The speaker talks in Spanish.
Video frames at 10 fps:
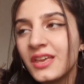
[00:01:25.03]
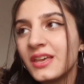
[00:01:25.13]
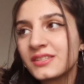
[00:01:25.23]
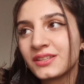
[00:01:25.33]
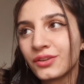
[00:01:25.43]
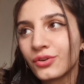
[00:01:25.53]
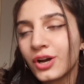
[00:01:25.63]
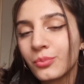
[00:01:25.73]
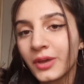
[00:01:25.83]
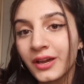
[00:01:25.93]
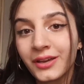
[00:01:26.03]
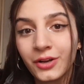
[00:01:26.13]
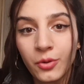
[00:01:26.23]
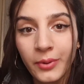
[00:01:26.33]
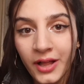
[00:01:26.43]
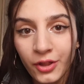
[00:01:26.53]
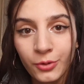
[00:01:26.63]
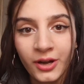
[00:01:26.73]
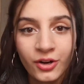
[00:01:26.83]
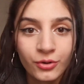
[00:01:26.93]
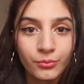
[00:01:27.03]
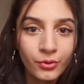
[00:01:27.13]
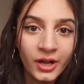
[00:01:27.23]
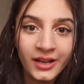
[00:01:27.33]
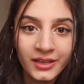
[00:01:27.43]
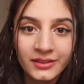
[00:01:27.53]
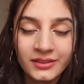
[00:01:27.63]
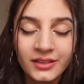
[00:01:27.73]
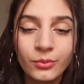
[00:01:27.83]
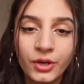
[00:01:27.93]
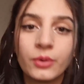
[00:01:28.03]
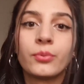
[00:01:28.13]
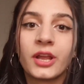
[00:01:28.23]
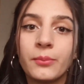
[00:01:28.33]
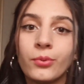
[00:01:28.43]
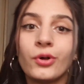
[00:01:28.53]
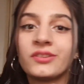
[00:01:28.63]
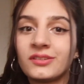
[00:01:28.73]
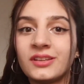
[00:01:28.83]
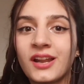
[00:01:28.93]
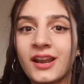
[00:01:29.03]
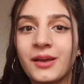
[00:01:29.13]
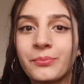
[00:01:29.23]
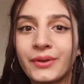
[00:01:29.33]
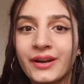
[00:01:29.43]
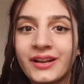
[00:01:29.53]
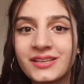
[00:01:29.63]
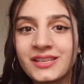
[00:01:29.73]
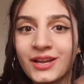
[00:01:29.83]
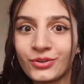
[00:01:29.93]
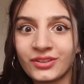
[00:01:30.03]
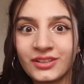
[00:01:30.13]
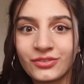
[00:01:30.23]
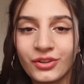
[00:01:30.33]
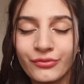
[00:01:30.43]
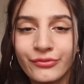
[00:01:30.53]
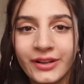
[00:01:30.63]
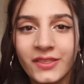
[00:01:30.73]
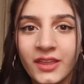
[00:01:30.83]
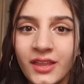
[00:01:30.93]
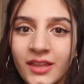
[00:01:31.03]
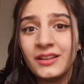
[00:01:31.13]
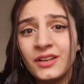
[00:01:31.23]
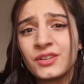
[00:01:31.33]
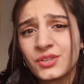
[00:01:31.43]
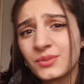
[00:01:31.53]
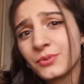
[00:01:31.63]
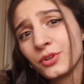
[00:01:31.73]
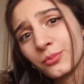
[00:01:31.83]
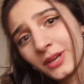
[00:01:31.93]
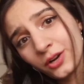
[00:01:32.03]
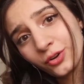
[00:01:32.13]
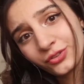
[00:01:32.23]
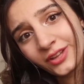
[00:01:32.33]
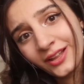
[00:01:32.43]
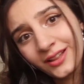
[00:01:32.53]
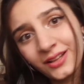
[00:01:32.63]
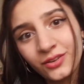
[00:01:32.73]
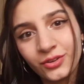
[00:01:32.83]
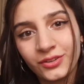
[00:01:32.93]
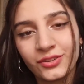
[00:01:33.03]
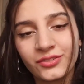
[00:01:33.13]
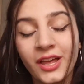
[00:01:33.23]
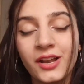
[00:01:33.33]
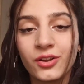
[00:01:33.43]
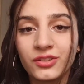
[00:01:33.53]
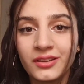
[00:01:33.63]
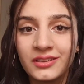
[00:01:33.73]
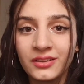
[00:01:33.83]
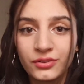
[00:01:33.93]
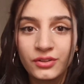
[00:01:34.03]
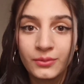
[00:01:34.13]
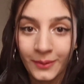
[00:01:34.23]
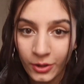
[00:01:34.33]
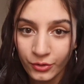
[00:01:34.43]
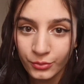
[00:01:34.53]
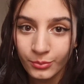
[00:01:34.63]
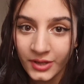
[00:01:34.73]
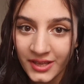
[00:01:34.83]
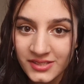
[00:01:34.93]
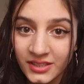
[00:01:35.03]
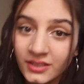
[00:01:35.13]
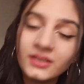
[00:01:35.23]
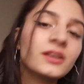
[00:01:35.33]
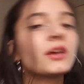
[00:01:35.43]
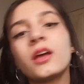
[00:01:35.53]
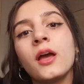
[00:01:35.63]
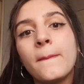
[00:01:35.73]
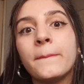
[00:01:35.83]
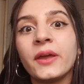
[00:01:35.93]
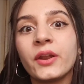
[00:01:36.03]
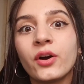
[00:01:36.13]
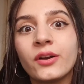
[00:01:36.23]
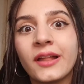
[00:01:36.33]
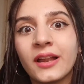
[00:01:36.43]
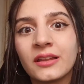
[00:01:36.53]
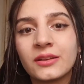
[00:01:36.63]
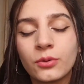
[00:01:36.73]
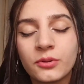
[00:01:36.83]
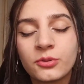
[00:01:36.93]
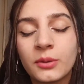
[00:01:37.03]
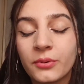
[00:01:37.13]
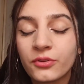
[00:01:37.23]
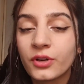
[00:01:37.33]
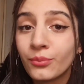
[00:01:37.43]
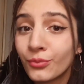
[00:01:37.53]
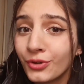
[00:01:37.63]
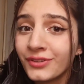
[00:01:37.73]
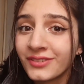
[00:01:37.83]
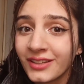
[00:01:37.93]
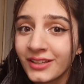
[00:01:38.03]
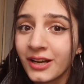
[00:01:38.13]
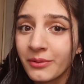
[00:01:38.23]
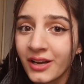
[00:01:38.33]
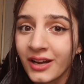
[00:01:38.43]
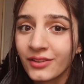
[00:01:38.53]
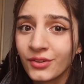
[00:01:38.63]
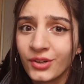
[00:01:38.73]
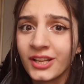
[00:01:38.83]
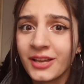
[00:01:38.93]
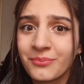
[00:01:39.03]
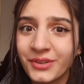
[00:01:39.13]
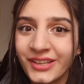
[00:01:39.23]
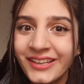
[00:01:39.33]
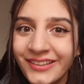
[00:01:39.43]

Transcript: Si te toca un viaje copado y vas con poca gente, bueno, por ahí puedes estirar las piernas a los asientos de enfrente. Yo siempre dormía acostada, horizontal en los asientos y me acostumbré así. Pero nada, te volvés una persona muy histérica viajando, créanme.